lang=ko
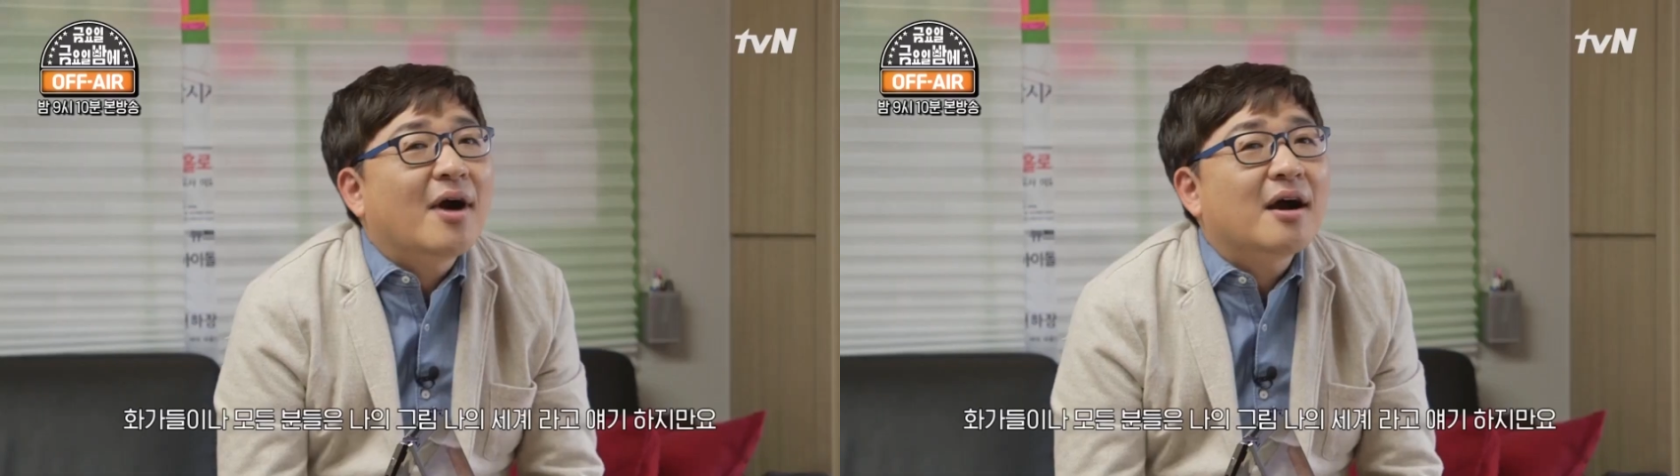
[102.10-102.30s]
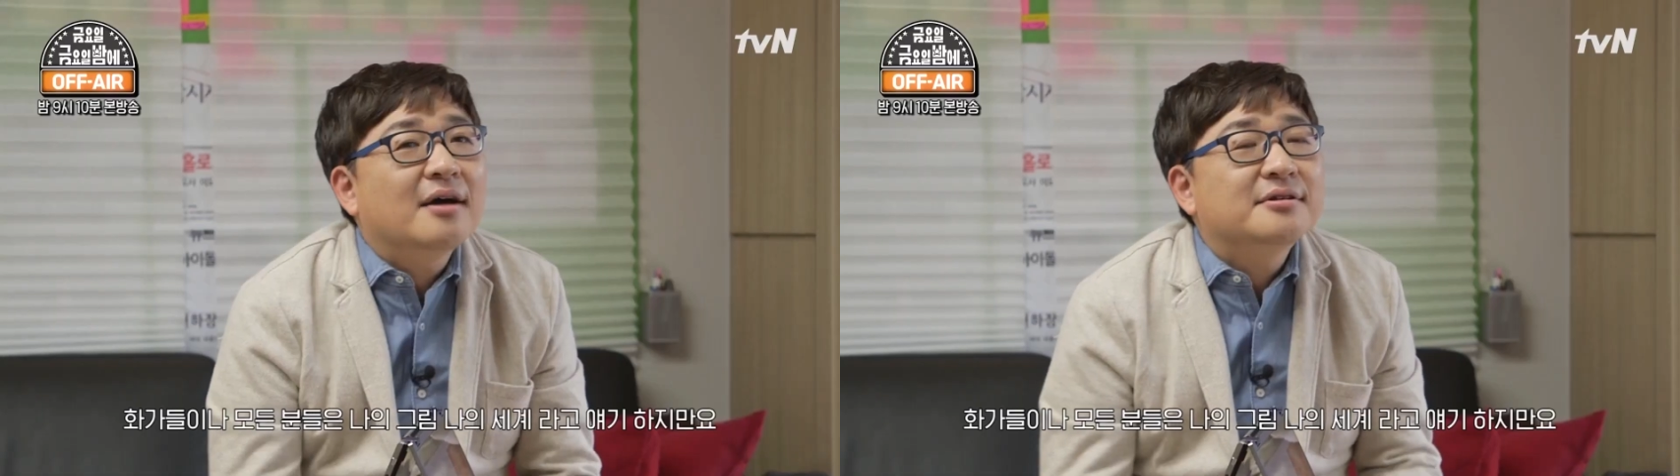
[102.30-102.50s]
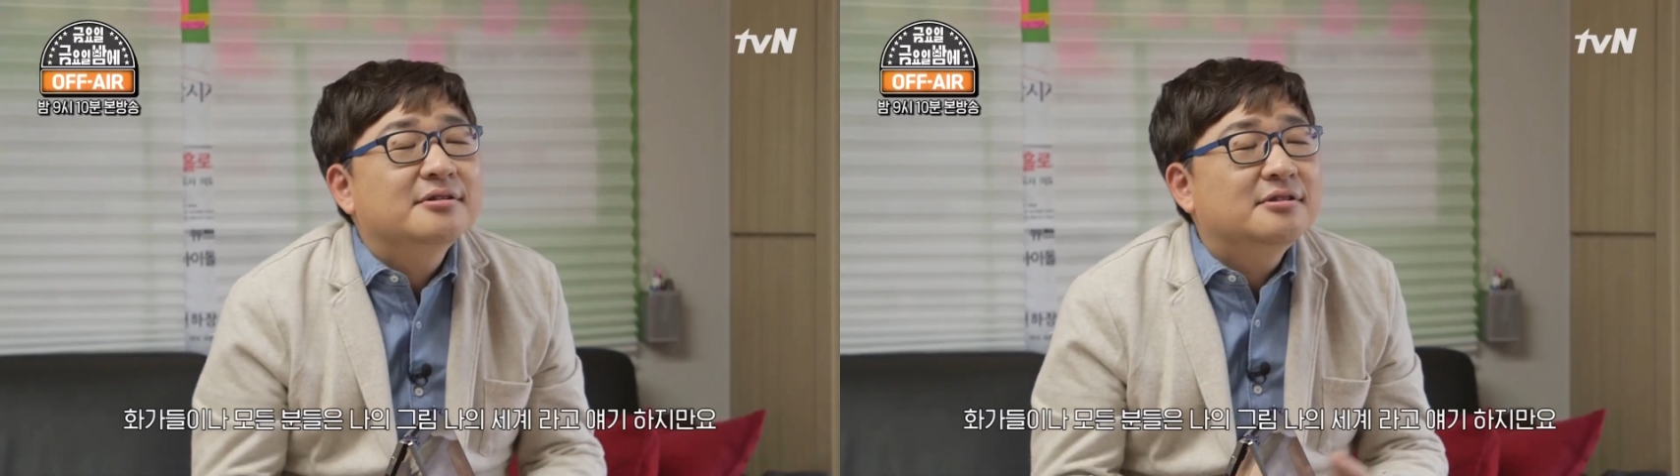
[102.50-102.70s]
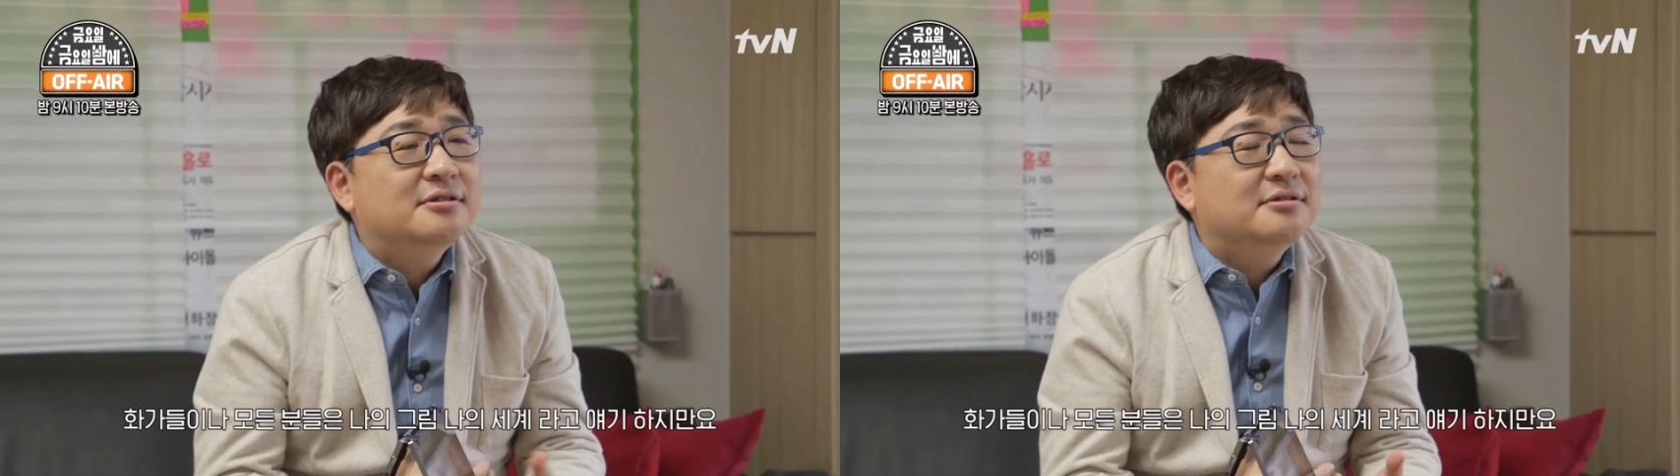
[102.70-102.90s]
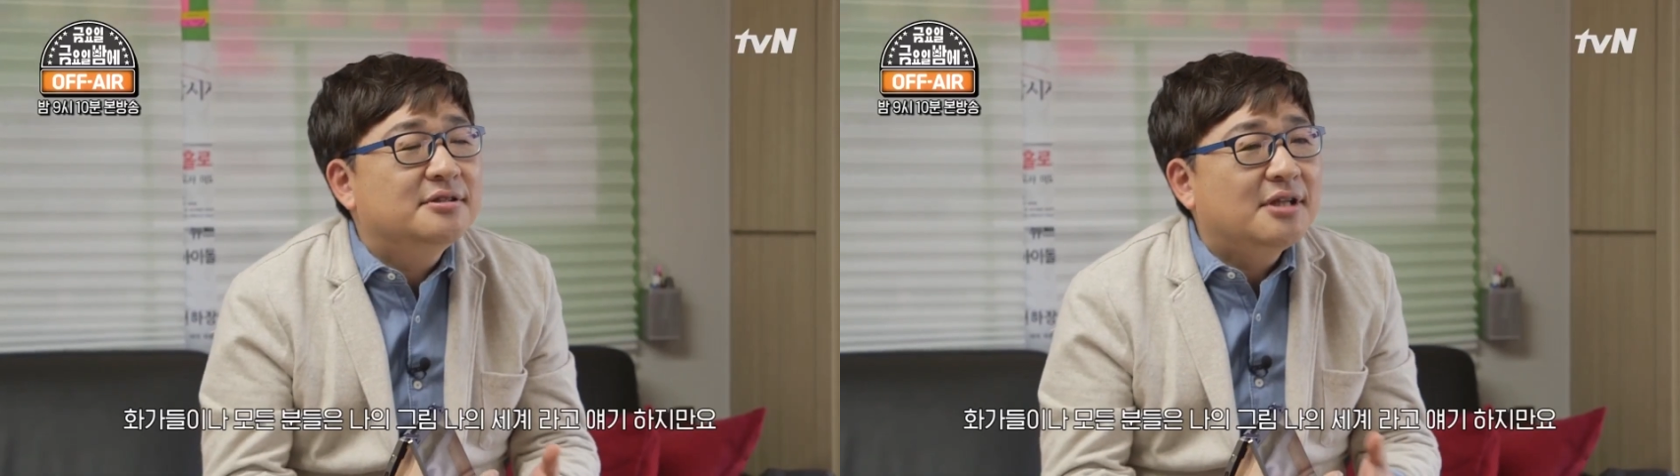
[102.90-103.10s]

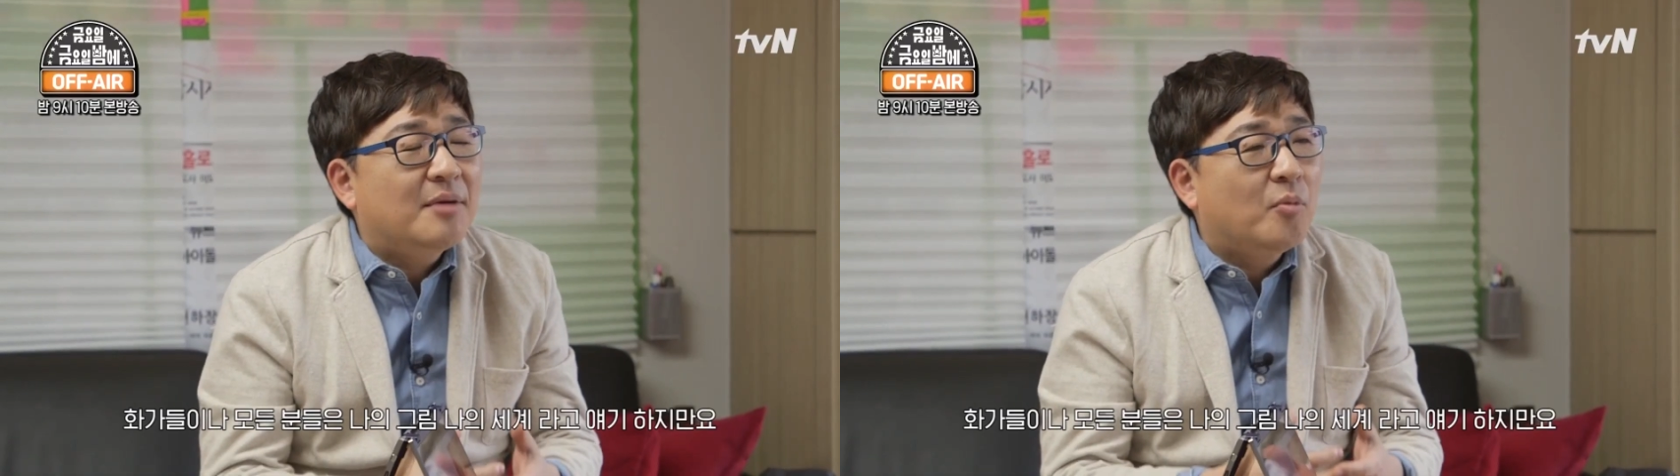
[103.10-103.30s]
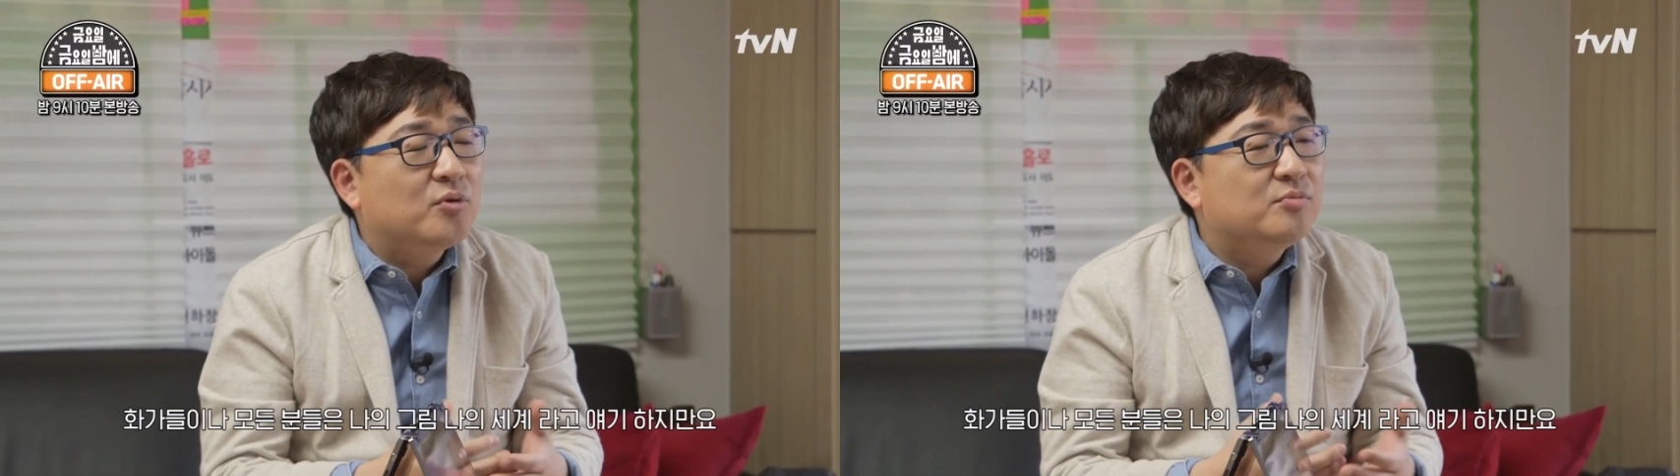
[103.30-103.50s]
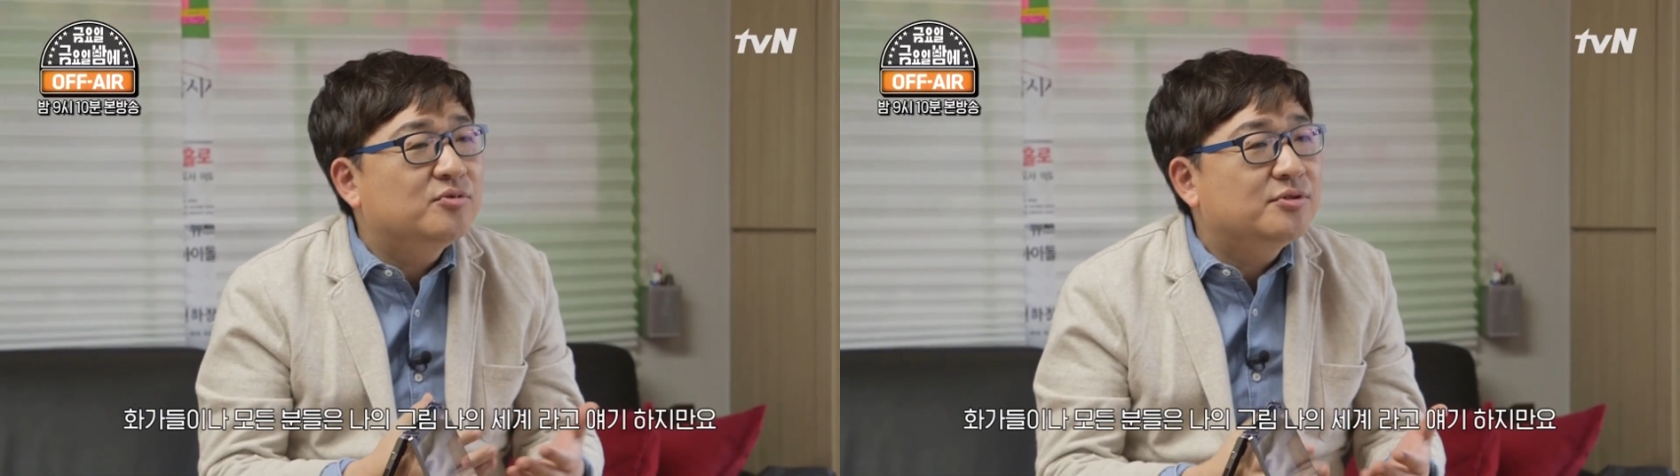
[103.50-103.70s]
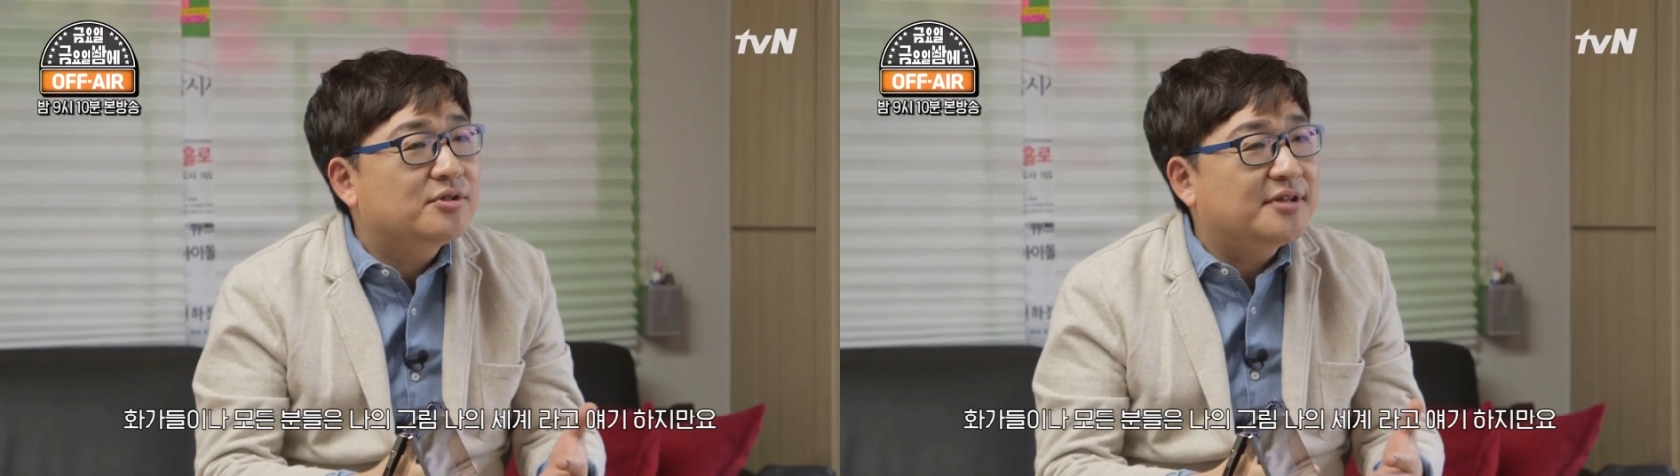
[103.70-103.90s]
화가들이나 모든 분들은